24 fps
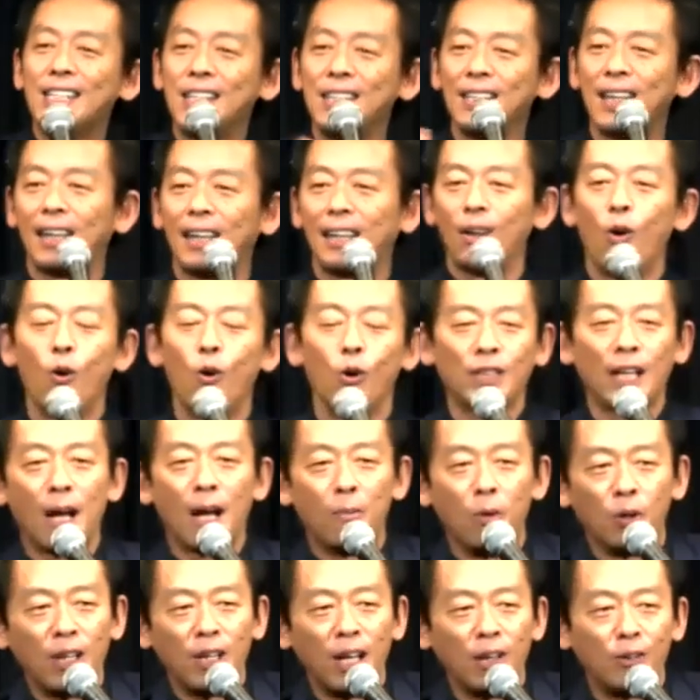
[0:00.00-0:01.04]
進撃大
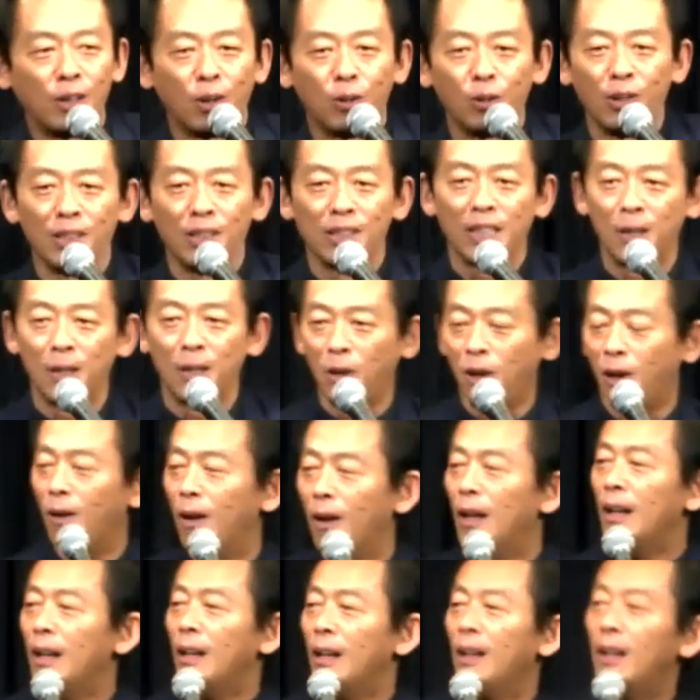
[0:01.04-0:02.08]
阪モデルってことですけど
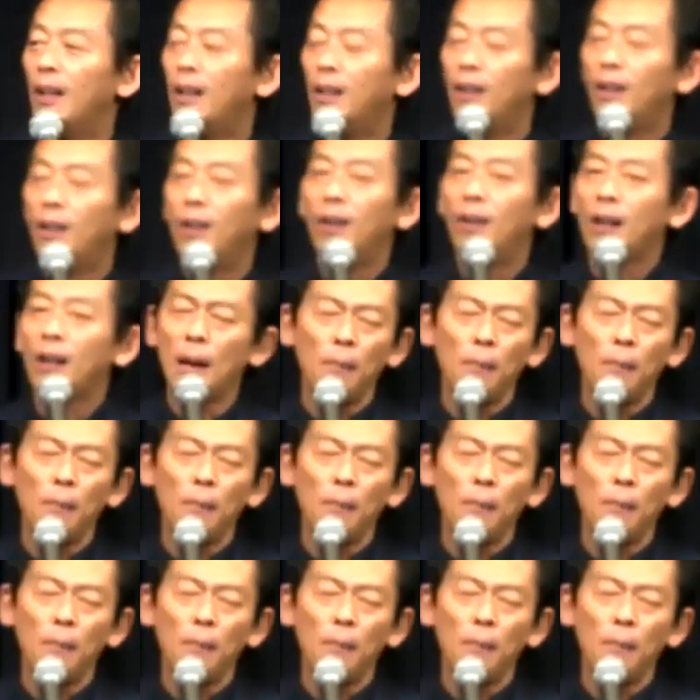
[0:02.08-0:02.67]
も頑